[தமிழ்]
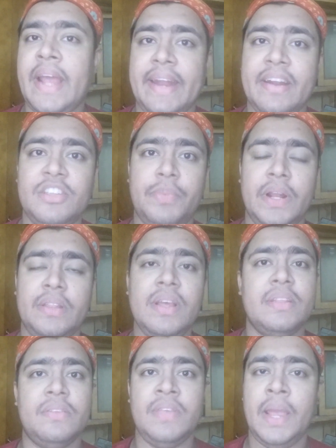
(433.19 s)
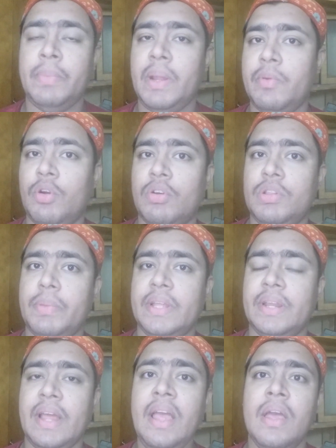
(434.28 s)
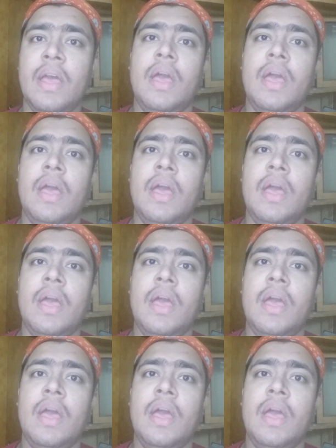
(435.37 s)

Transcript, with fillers: டைட்டன்ஸ் பண்ணுது அட் த சேம் டைம் உங்களுக்கு வந்து பார்த்திங்கன்னா